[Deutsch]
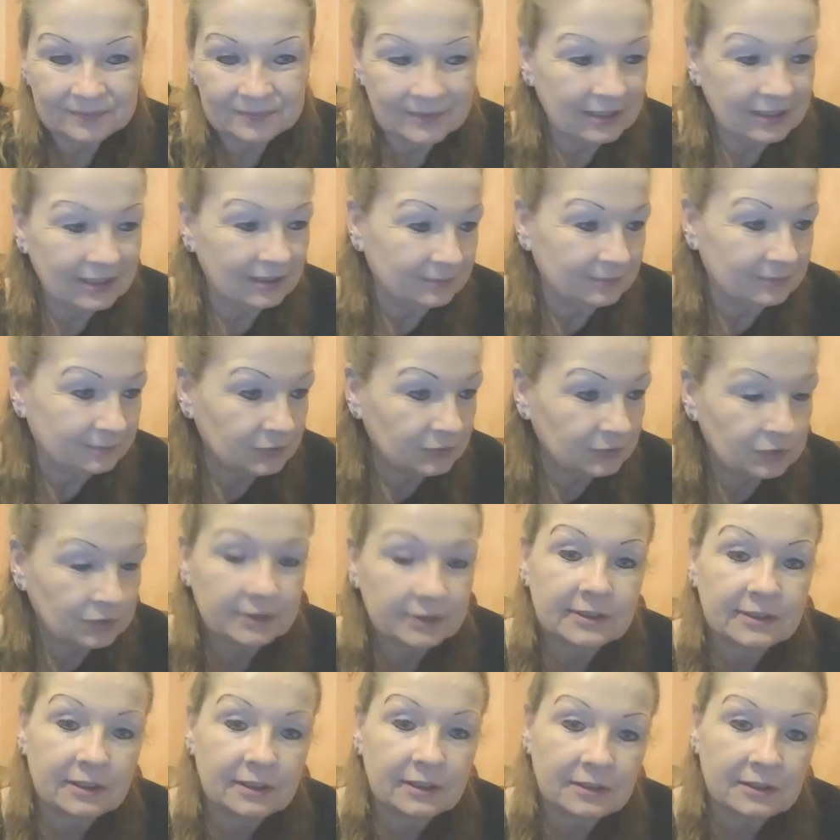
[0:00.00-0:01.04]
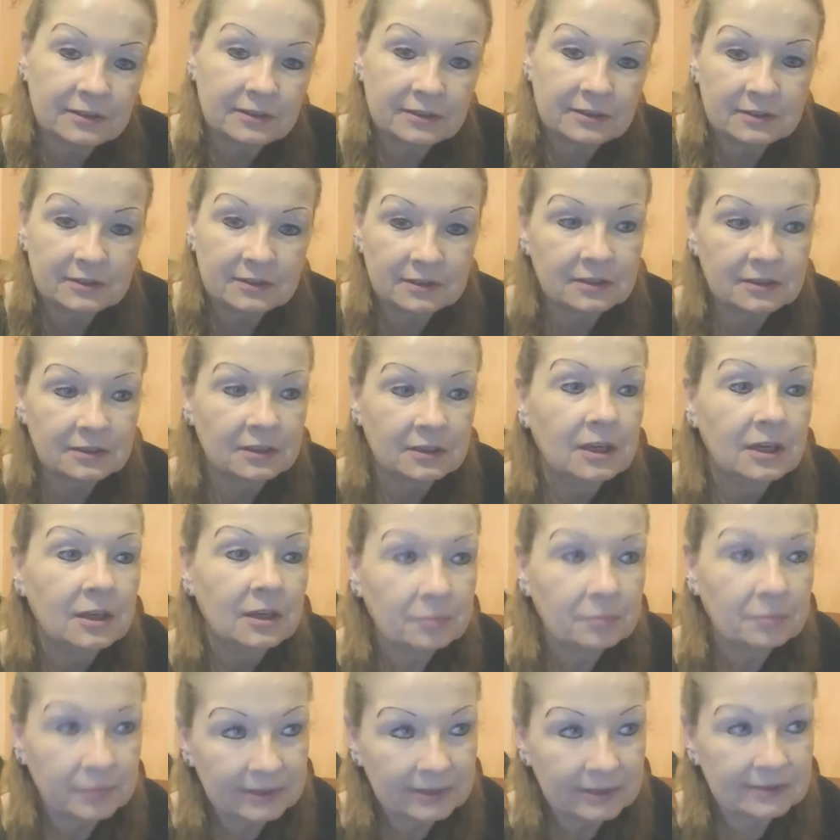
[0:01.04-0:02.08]
ja, und die Sarah, die sehe ich
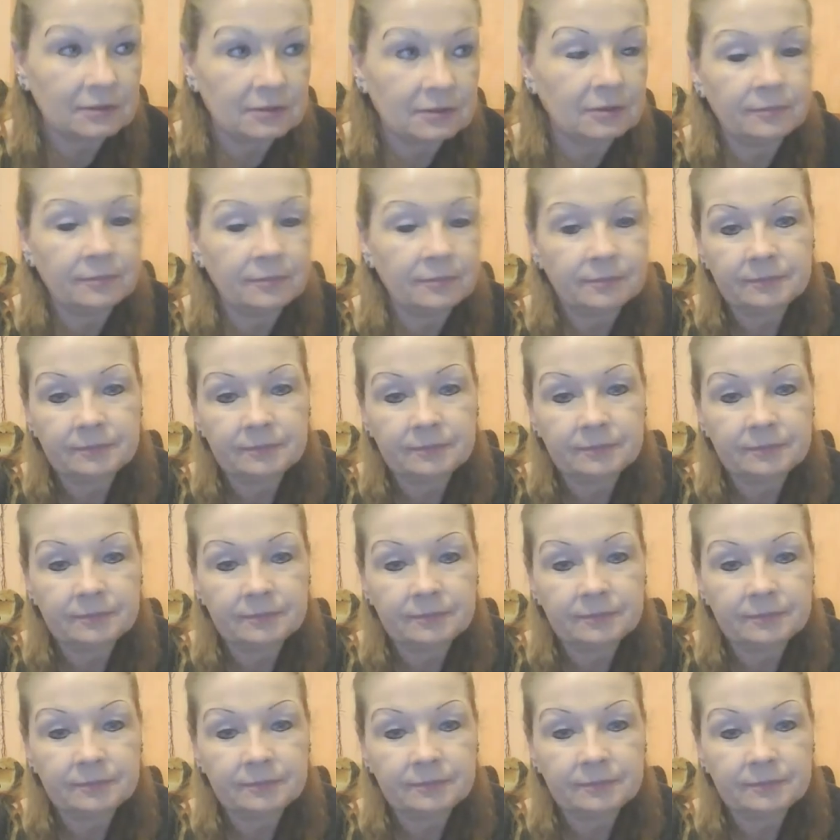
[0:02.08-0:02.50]
besser.